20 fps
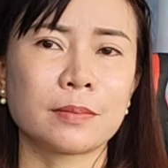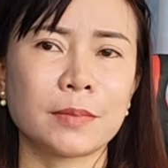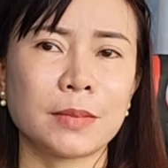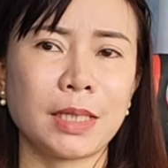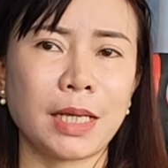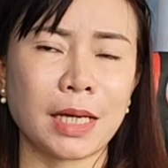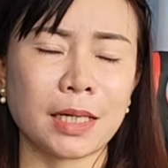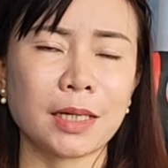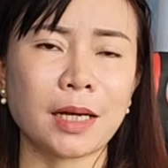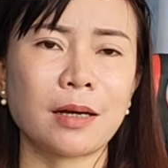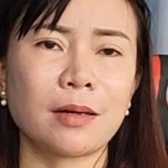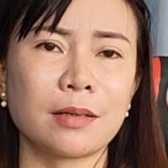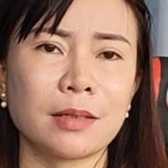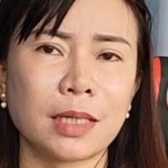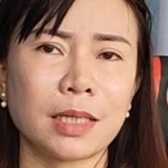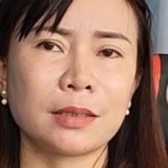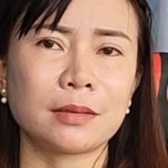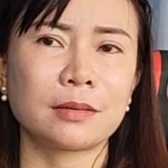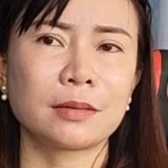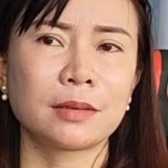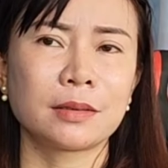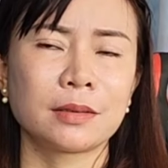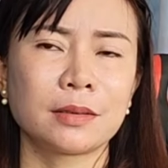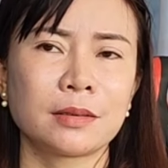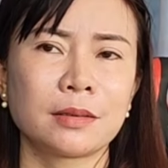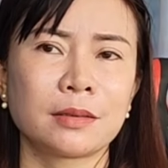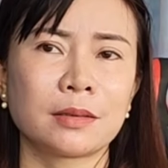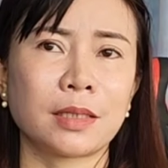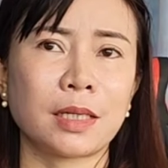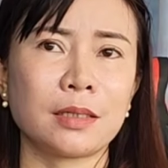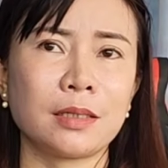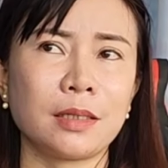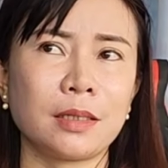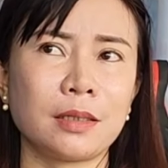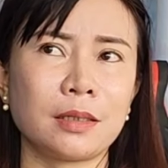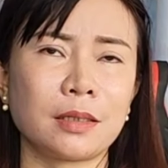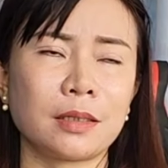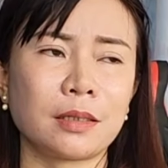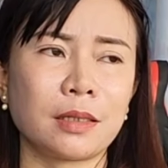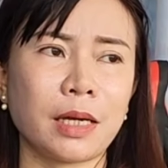dạ có anh ừ. tại
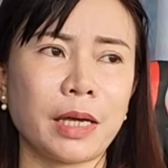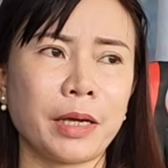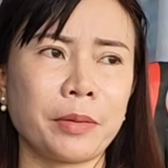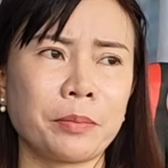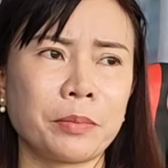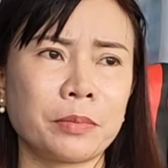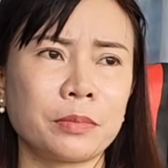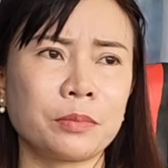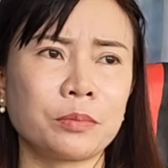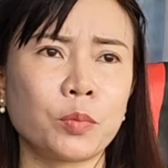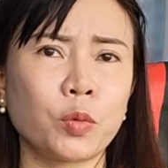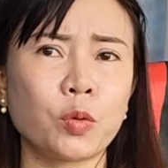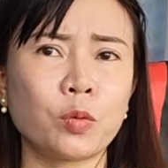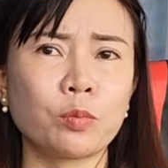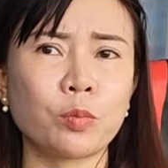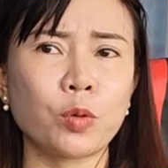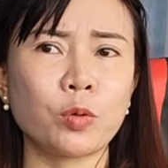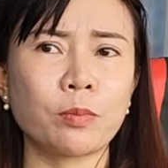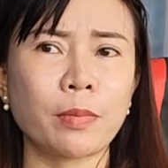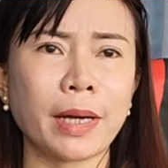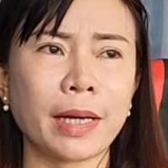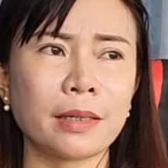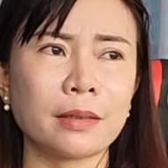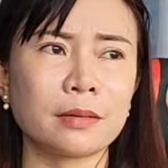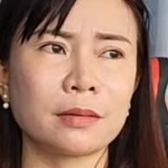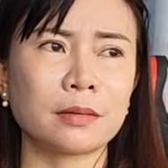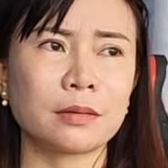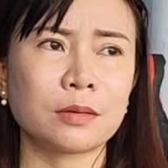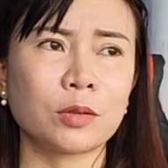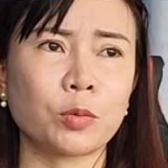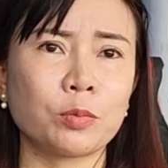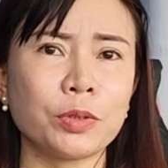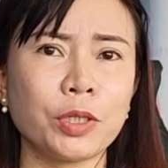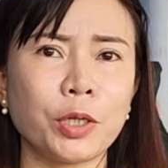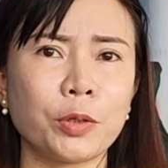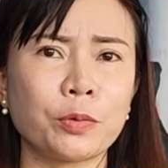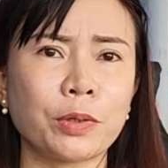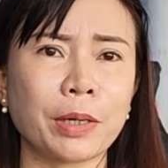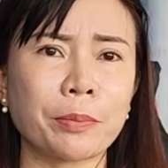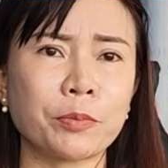vì em buôn bán ờ, cũng
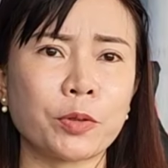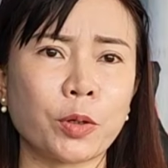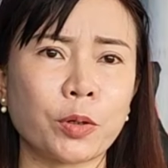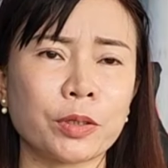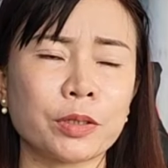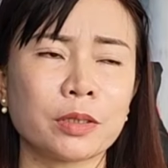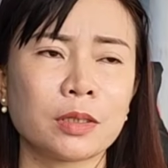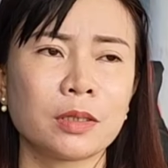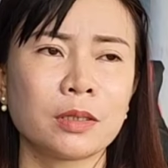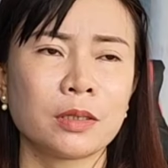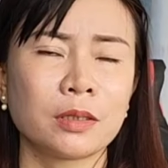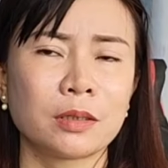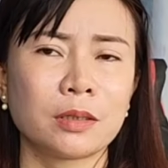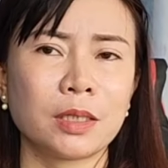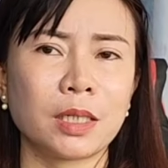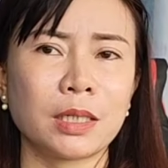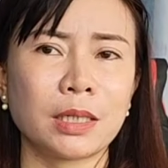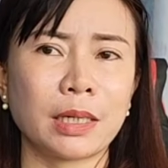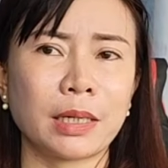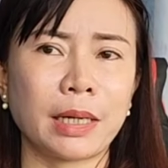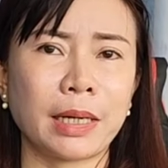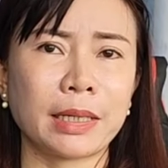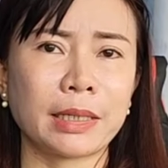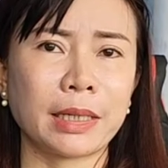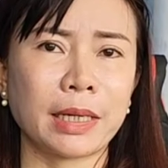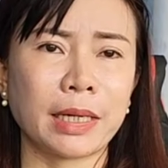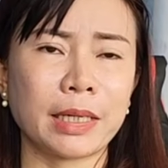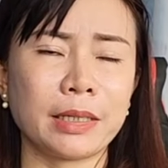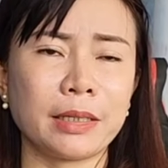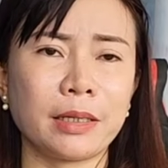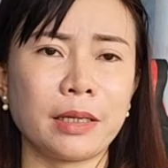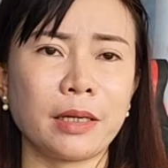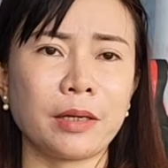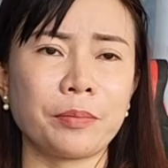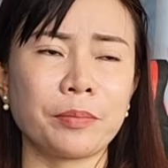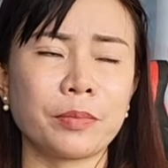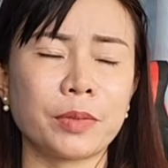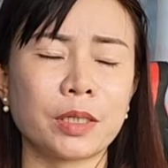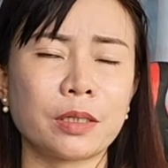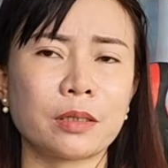nhiều năm rồi ừ. nên là hàng ngày
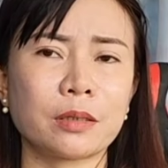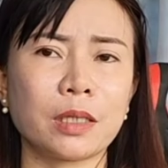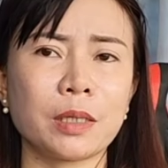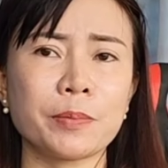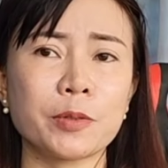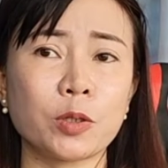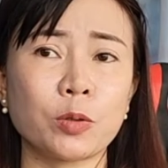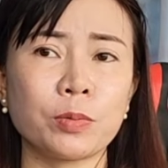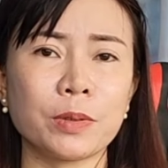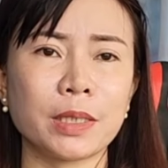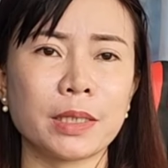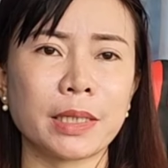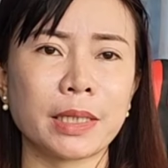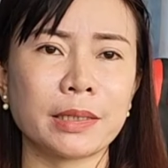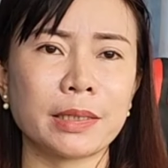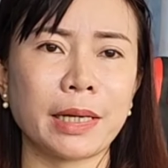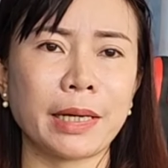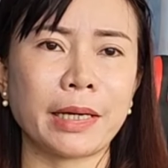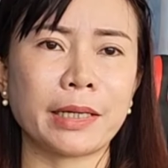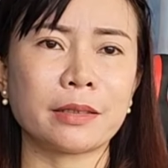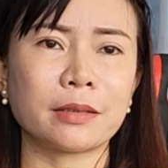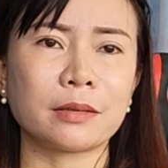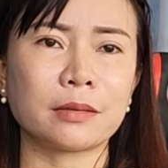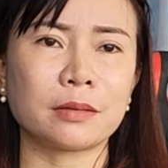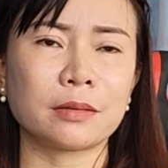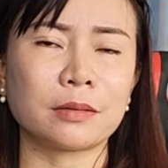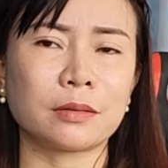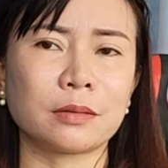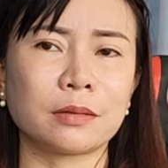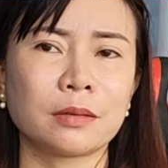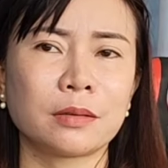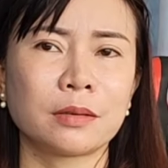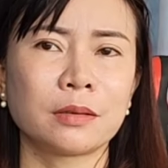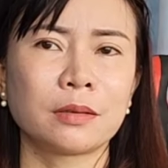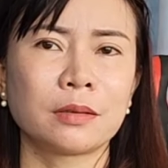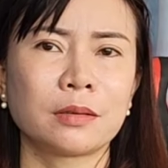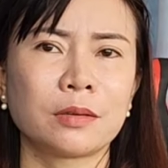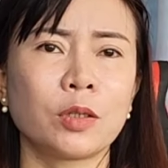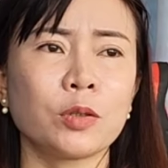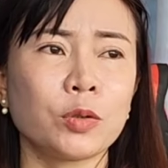em ờ, tiếp xúc với khách hàng
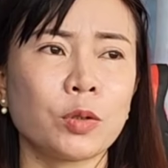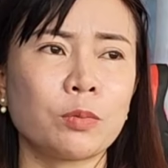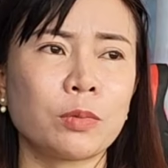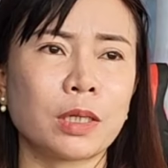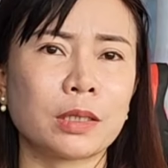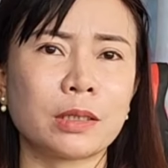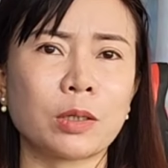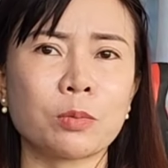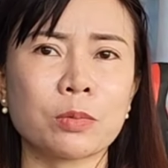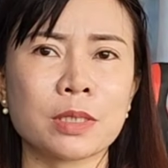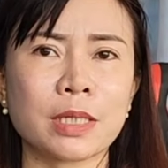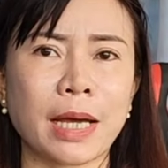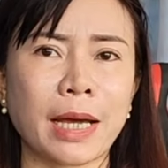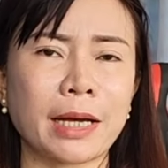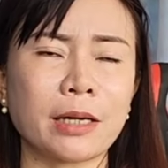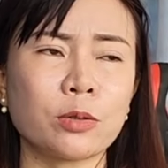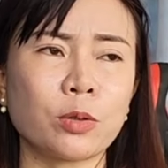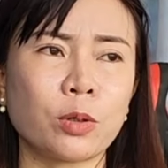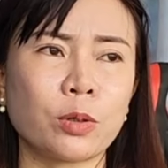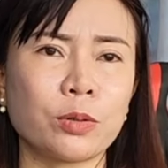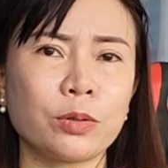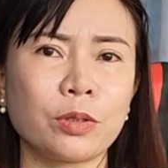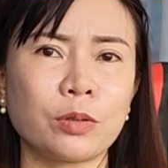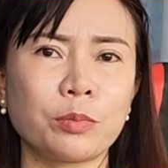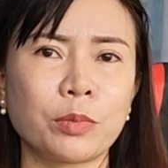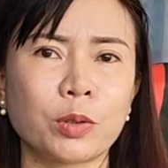nói chung là trong xã thôi nhưng